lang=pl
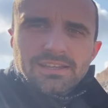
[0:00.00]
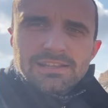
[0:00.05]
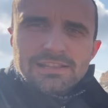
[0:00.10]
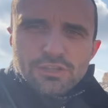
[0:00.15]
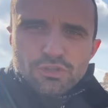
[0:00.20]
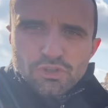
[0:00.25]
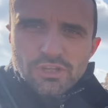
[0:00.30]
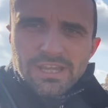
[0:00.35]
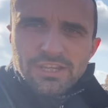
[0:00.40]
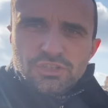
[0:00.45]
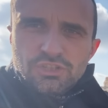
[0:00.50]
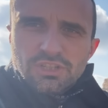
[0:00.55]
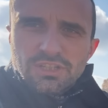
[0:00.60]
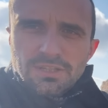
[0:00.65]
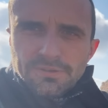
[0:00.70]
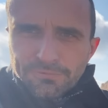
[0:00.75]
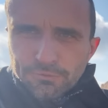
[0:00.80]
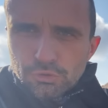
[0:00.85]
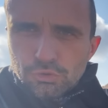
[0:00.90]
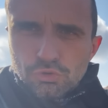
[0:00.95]

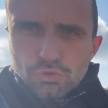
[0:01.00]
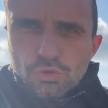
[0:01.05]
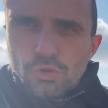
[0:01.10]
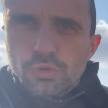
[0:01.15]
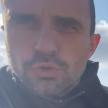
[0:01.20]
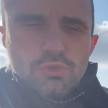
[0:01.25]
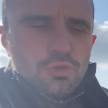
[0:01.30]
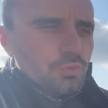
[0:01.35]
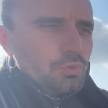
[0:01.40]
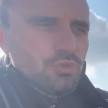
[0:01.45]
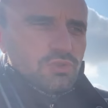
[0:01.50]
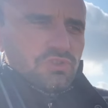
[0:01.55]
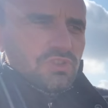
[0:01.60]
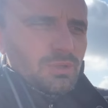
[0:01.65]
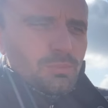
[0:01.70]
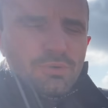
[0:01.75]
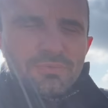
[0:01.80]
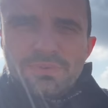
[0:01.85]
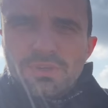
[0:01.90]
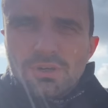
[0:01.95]
lżejszy w odczuciu, już nie
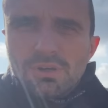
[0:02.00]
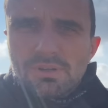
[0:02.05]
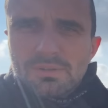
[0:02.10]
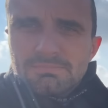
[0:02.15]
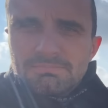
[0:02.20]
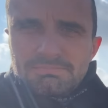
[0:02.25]
mówię o